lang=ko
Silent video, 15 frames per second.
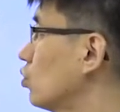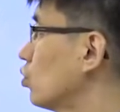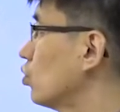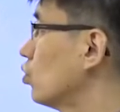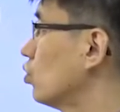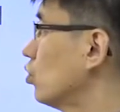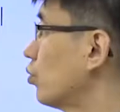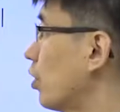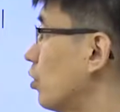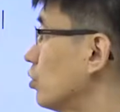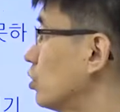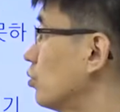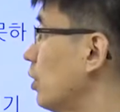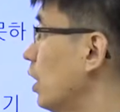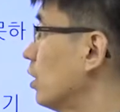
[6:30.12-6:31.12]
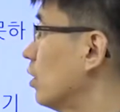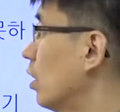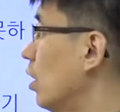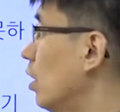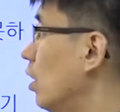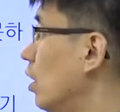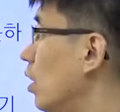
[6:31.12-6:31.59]
종류를 배웠지만
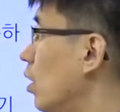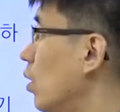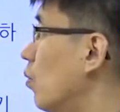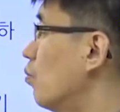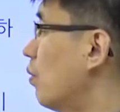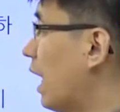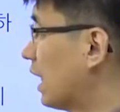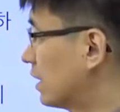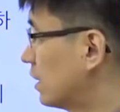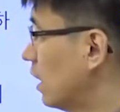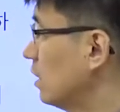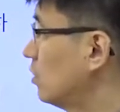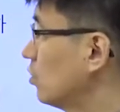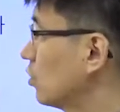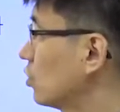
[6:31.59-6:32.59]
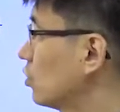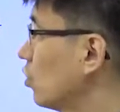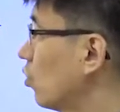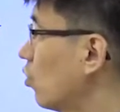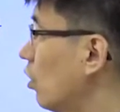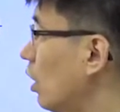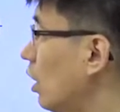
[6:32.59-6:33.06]
마찰적
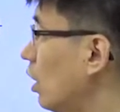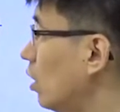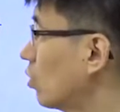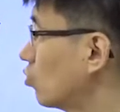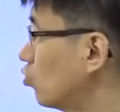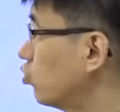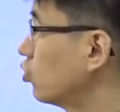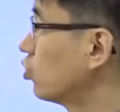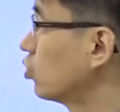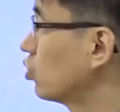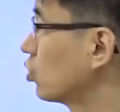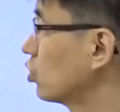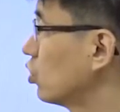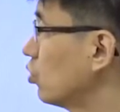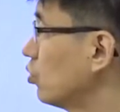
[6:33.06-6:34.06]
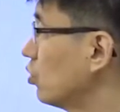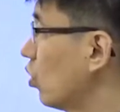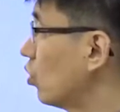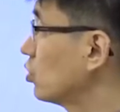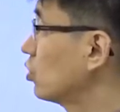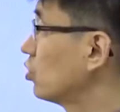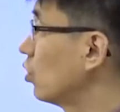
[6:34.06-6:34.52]
실업과 구조적 실업은
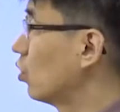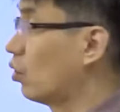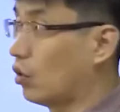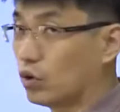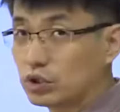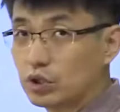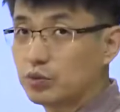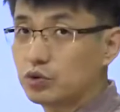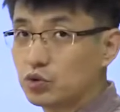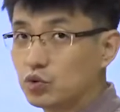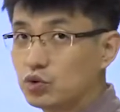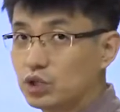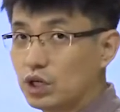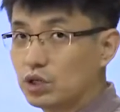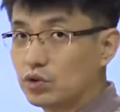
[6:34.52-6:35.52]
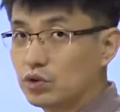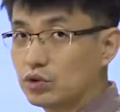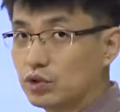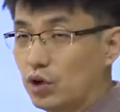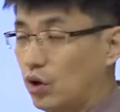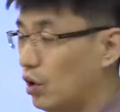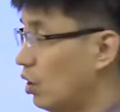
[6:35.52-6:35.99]
어쩌, 어차피 존재하는
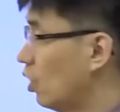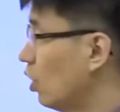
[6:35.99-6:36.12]
거죠.